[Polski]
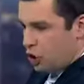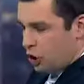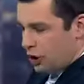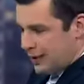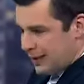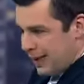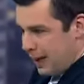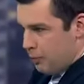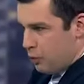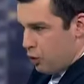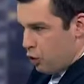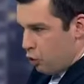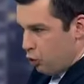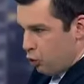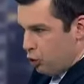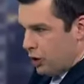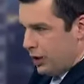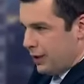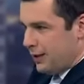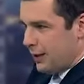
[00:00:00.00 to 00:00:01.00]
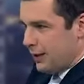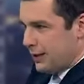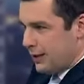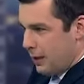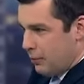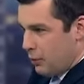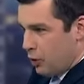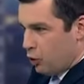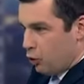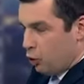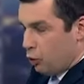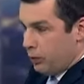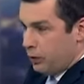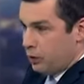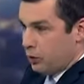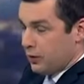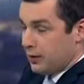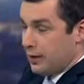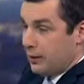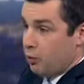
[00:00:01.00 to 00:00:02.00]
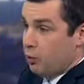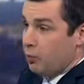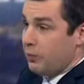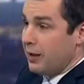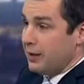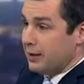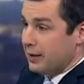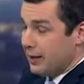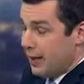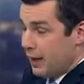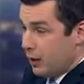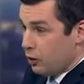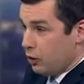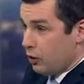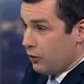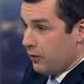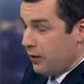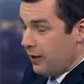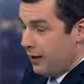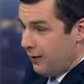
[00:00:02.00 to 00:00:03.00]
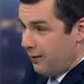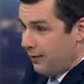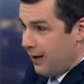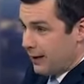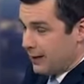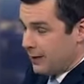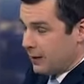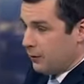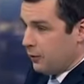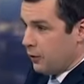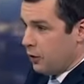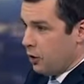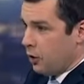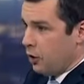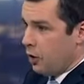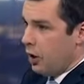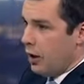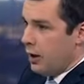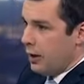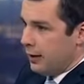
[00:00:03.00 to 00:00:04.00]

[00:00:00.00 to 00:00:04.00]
Ci sami ludzie, te same grupy, to samo międzynarodowe lewactwo,